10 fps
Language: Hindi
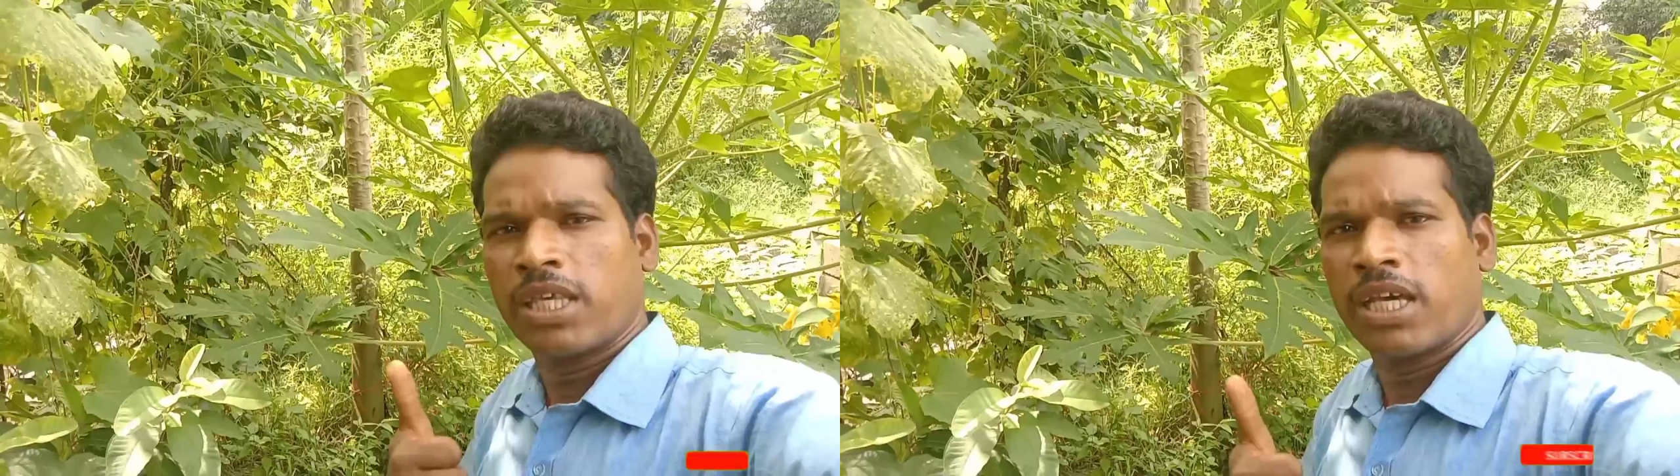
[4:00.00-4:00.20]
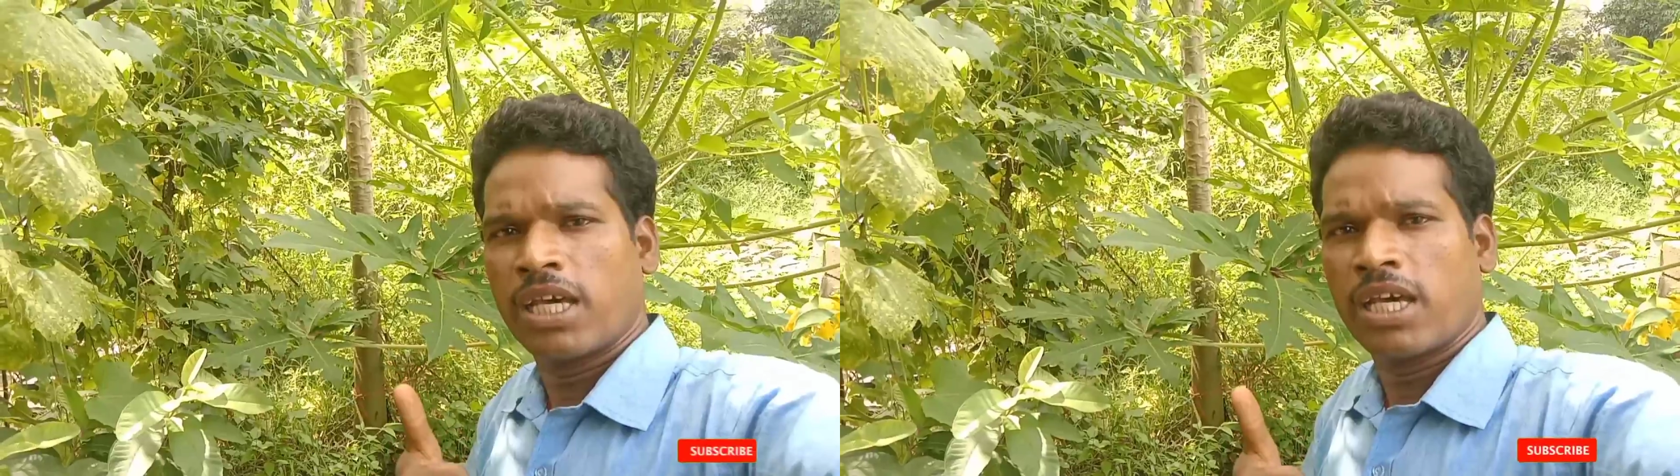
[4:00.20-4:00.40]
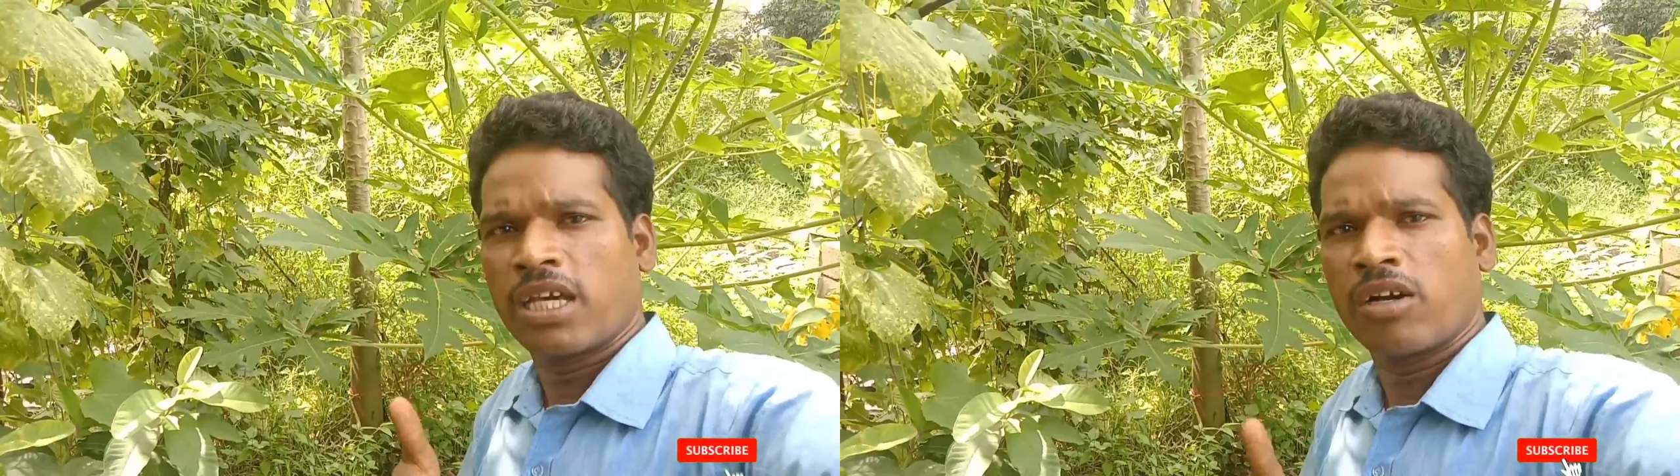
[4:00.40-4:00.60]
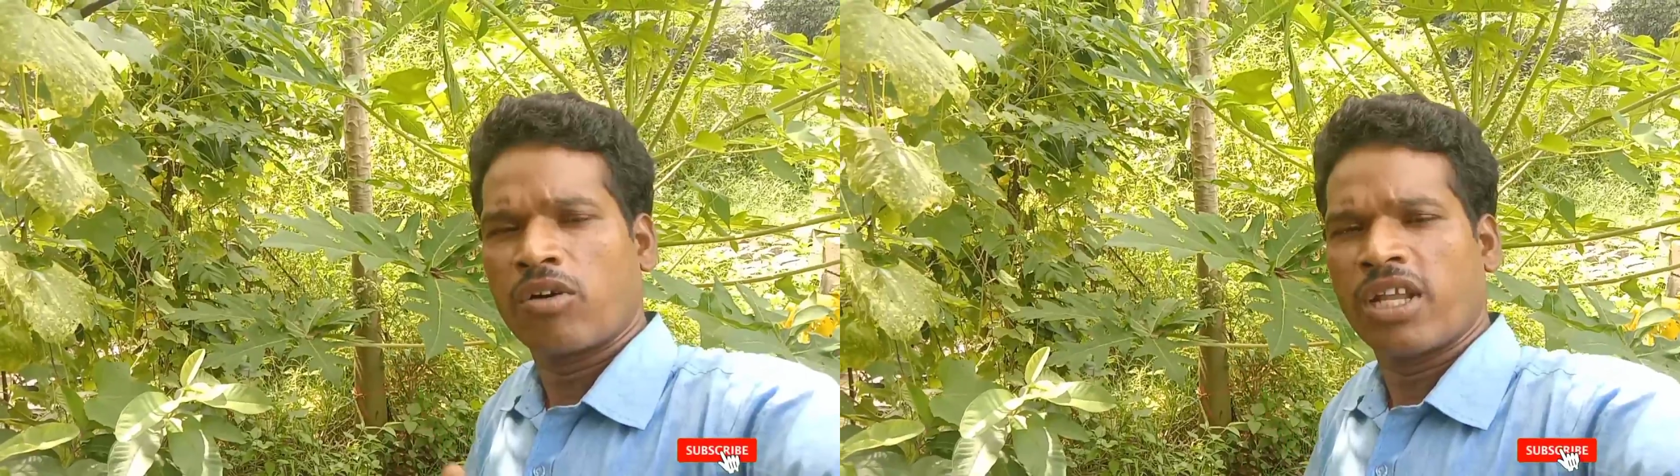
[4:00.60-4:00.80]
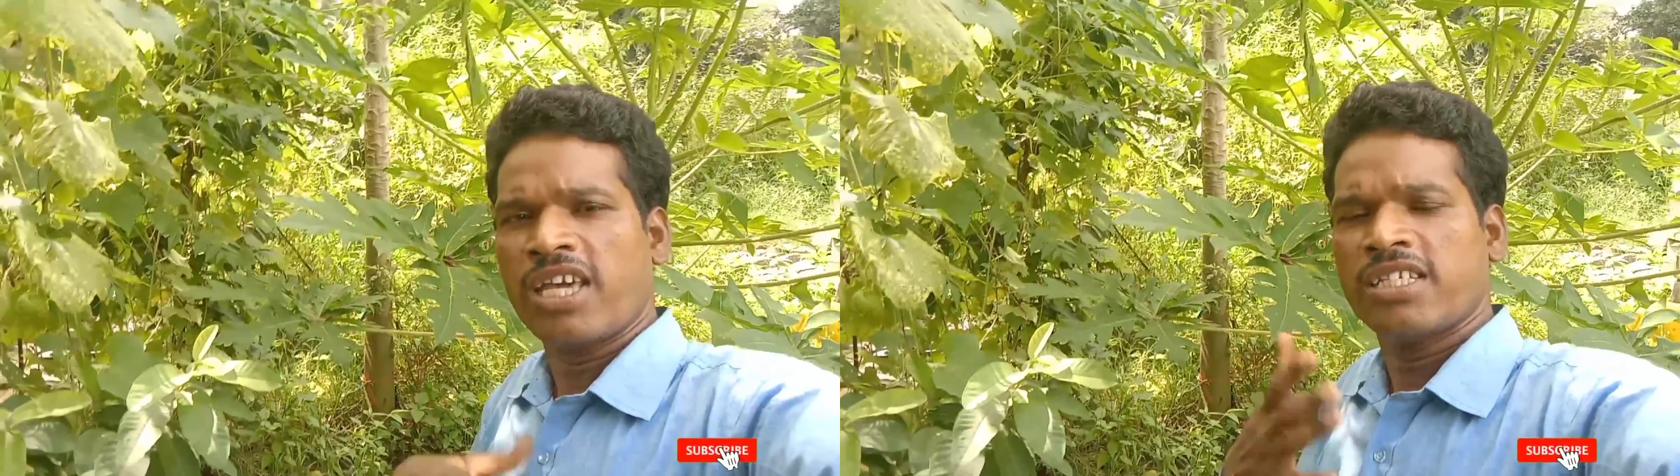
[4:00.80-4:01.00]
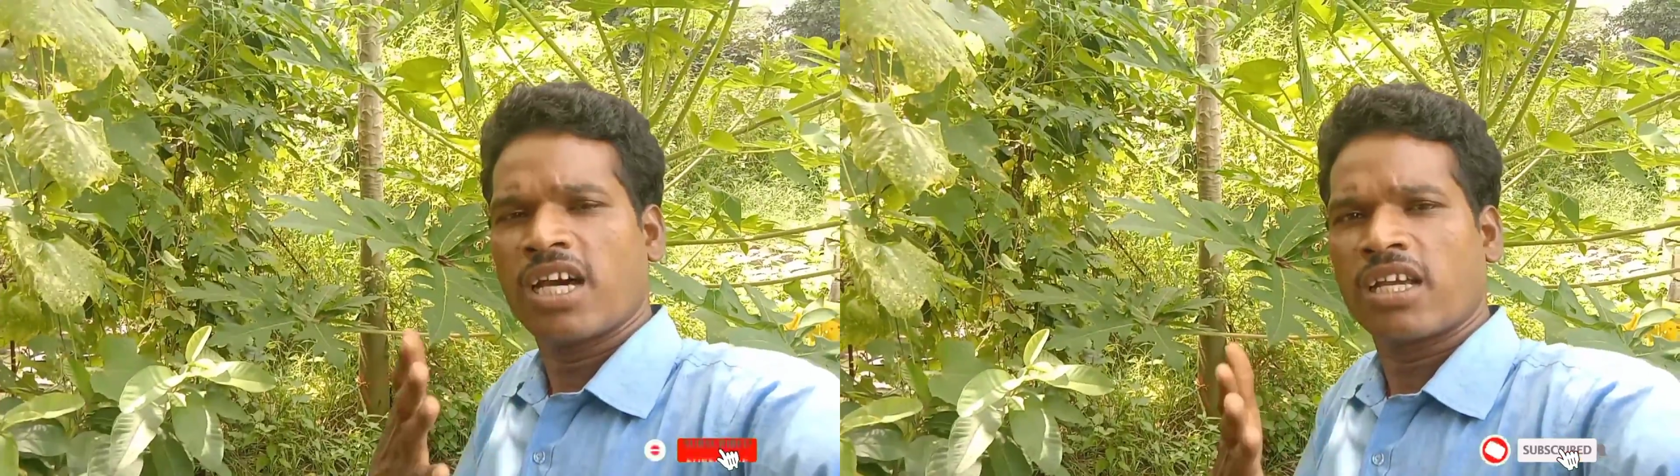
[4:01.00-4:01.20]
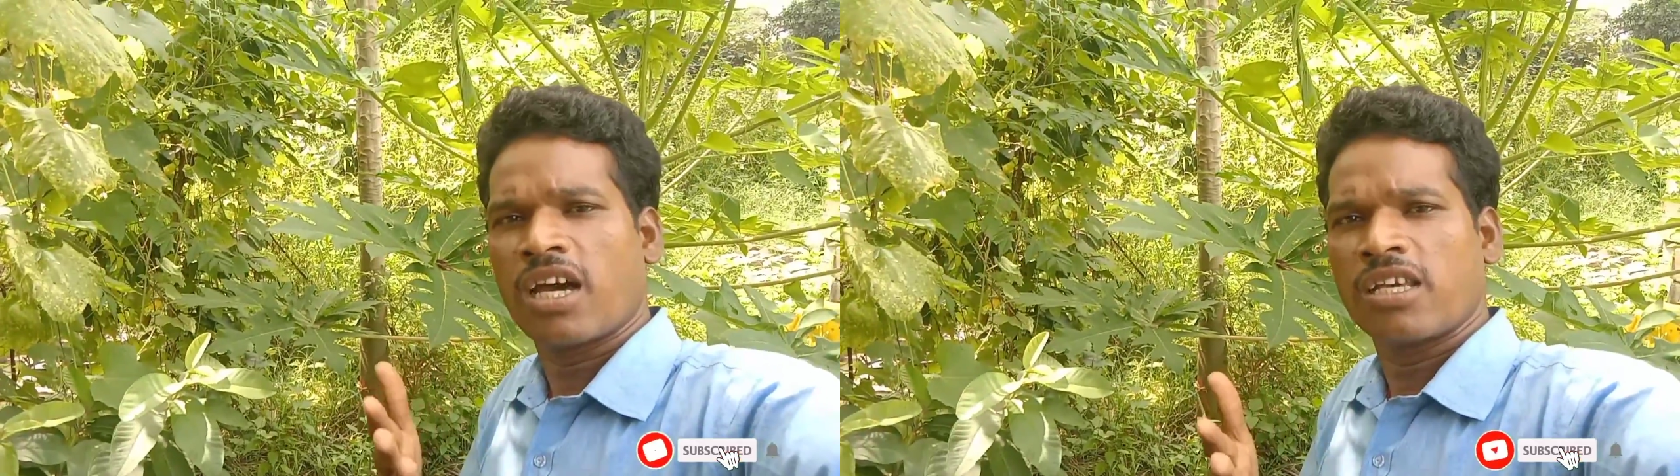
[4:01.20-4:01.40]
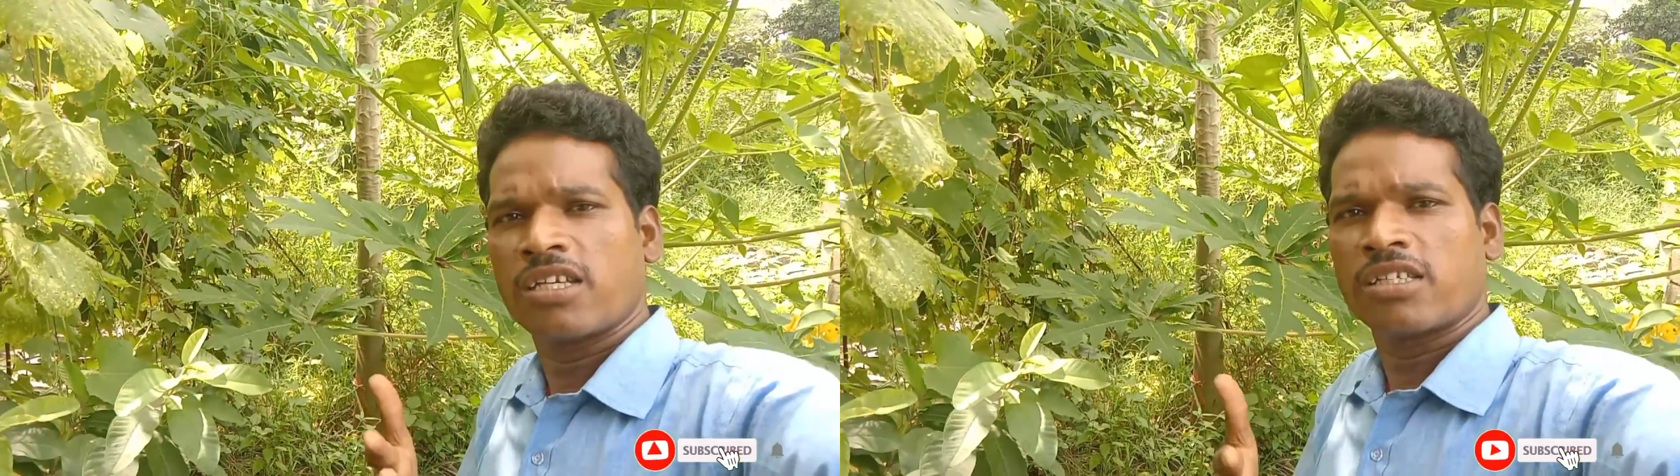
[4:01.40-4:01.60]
मिलते हैं एक और नई जानकारी के